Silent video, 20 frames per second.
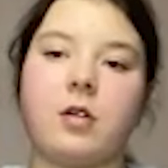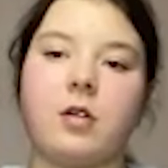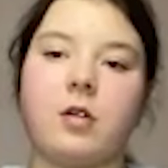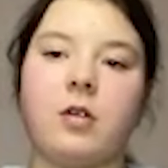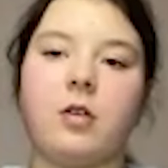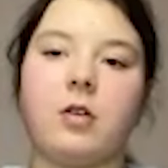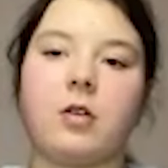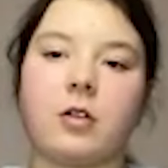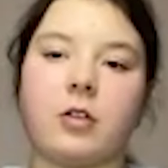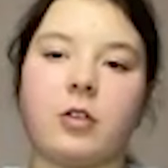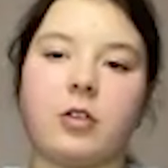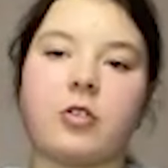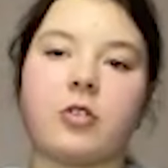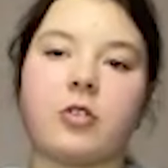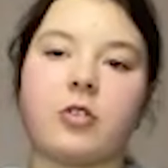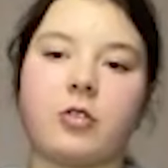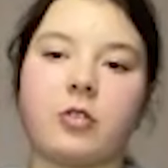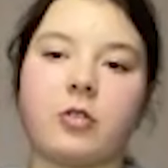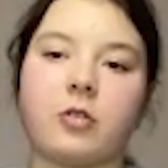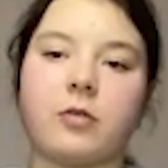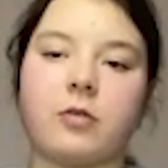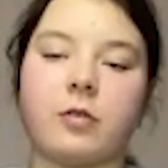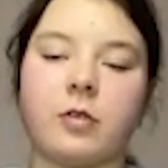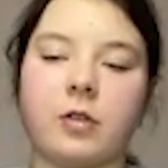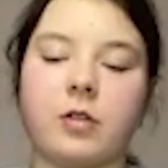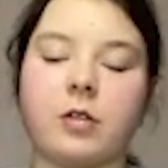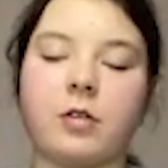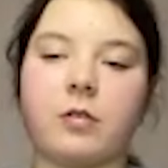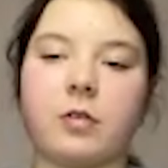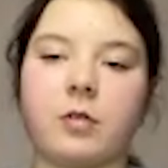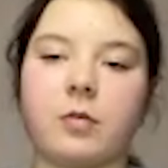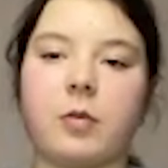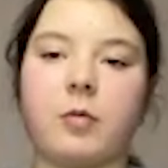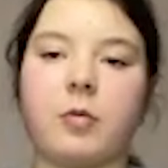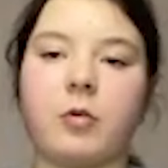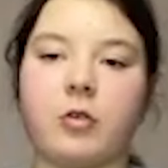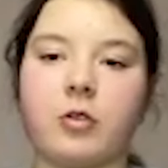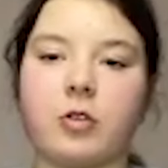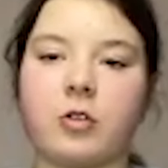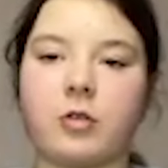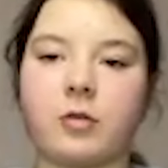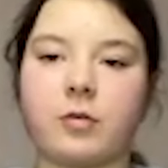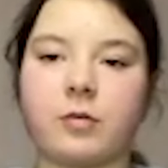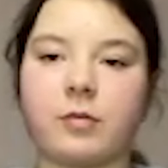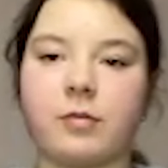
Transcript: и, конечно же, выигрывать побольше.